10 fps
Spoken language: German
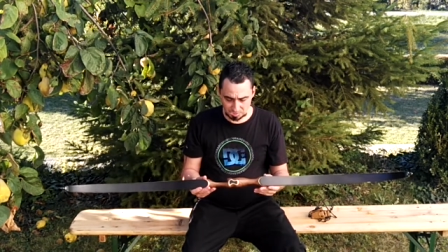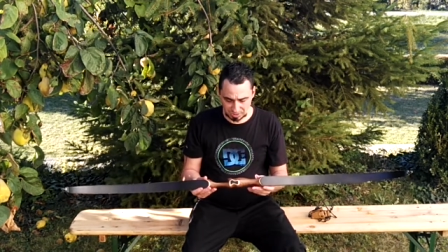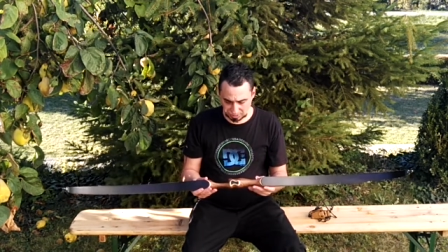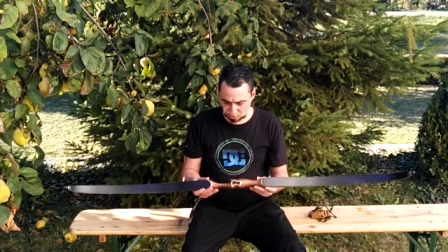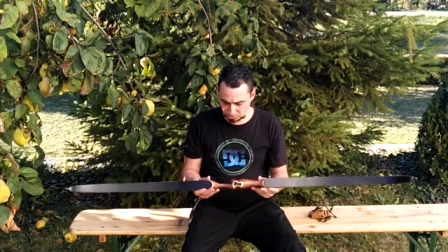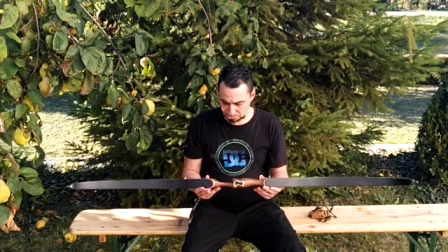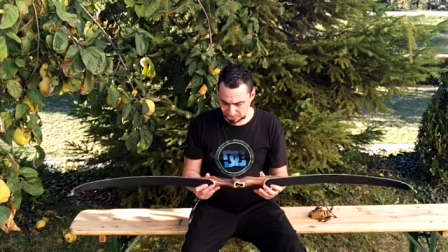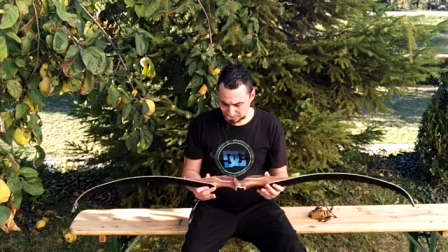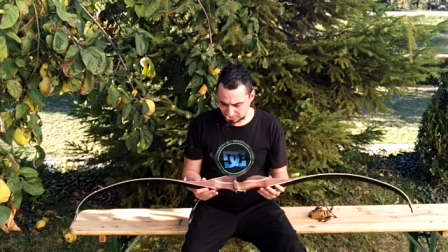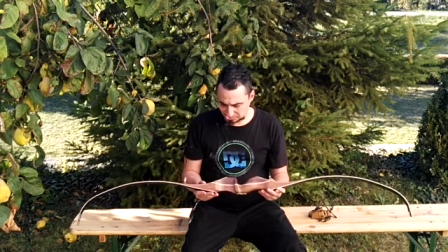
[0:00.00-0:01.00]
Balance
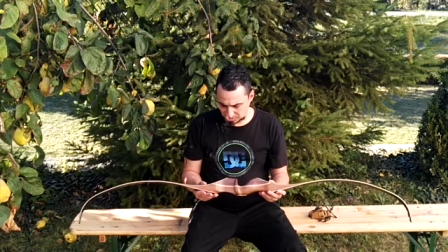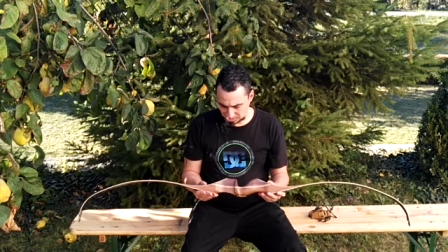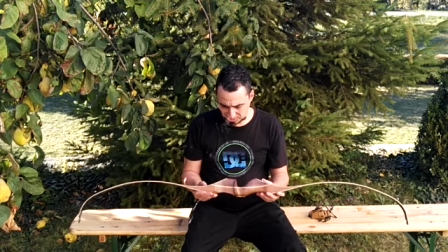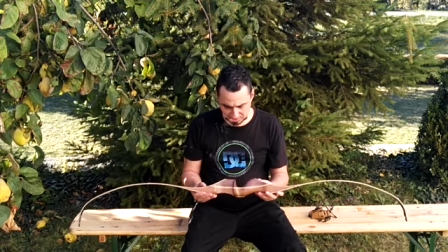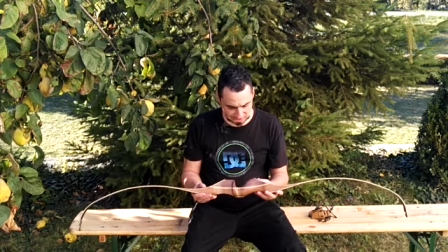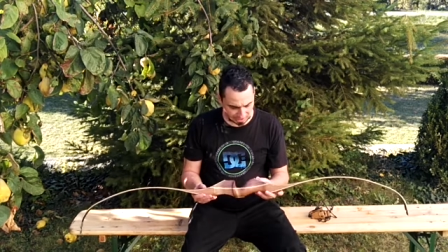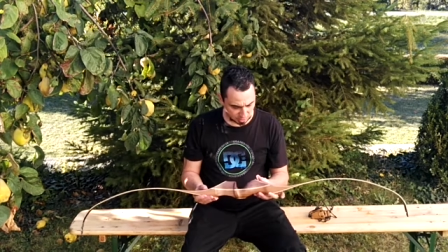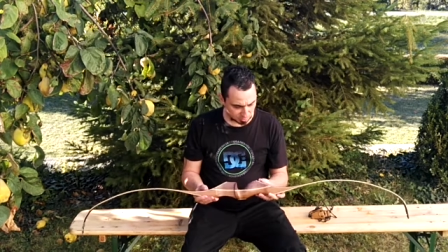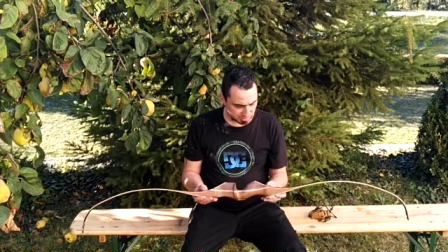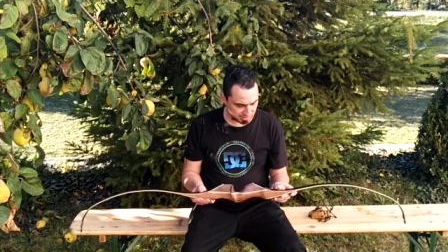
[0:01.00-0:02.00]
passt, da wird dann der Tiller
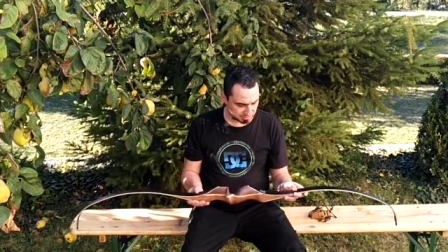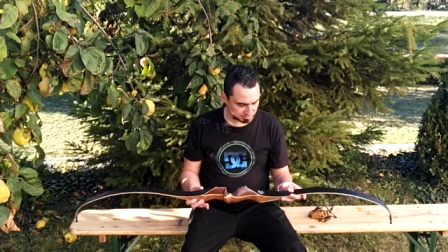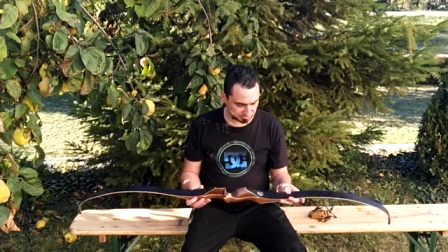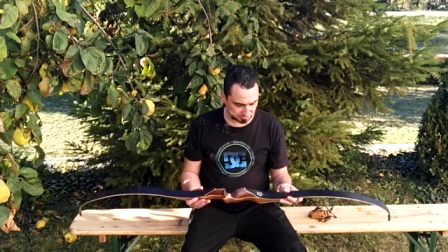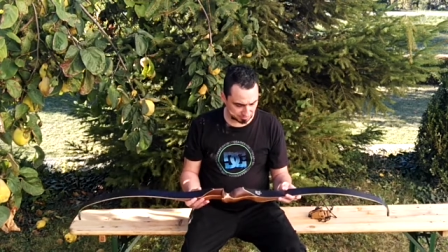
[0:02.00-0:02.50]
auch passen.